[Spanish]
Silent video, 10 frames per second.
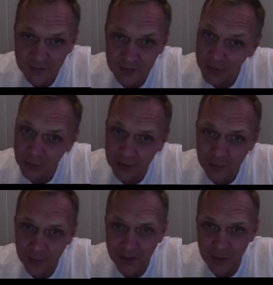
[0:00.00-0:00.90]
tengo
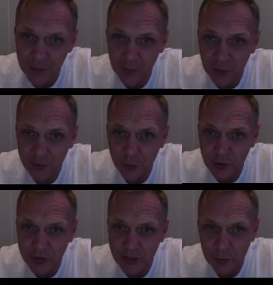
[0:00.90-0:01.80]
también Maker en mi portafolio
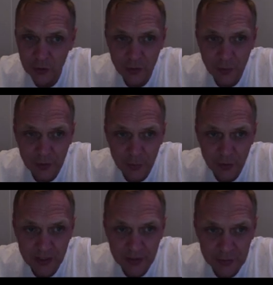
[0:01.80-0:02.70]

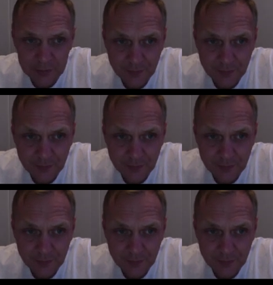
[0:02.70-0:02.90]
5.4%,